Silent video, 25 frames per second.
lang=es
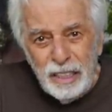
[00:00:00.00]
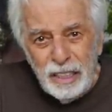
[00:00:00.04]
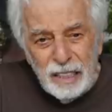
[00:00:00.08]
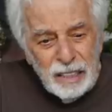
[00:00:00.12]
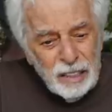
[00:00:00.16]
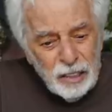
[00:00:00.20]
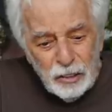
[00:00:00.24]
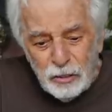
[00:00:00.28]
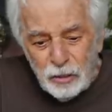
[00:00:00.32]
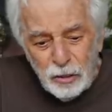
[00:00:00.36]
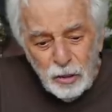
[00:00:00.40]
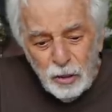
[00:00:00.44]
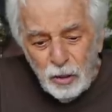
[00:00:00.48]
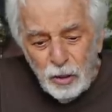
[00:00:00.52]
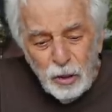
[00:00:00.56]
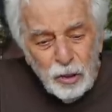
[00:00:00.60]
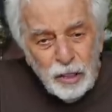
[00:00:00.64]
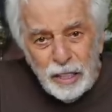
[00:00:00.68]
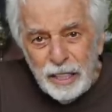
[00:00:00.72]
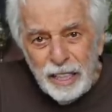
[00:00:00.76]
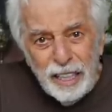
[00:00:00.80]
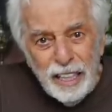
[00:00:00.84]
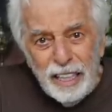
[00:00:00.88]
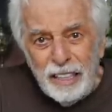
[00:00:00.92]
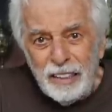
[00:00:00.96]
Y eso no lo
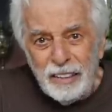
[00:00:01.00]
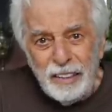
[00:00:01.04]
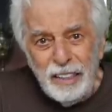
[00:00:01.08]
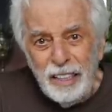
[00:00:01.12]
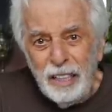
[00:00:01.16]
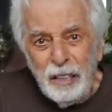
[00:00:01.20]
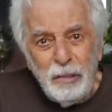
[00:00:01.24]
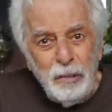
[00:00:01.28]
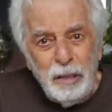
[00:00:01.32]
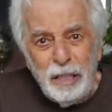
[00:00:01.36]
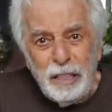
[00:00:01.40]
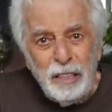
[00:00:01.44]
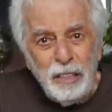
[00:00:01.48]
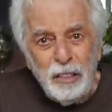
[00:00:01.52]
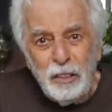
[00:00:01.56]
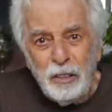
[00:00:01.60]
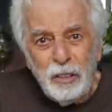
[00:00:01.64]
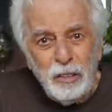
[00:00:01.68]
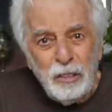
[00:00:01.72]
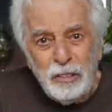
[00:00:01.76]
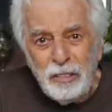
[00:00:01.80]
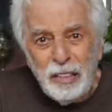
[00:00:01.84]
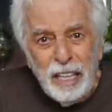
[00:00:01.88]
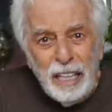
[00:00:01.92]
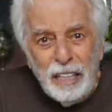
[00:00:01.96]
quieres, tienes
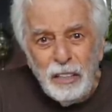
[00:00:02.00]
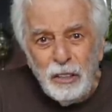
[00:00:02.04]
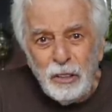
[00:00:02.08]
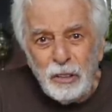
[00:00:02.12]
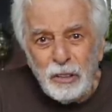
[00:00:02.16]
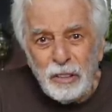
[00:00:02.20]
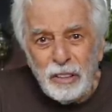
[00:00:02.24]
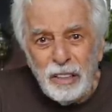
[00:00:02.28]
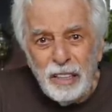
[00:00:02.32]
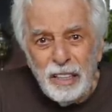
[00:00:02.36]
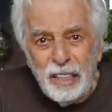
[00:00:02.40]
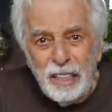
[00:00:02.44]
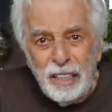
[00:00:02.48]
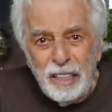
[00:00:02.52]
22 años.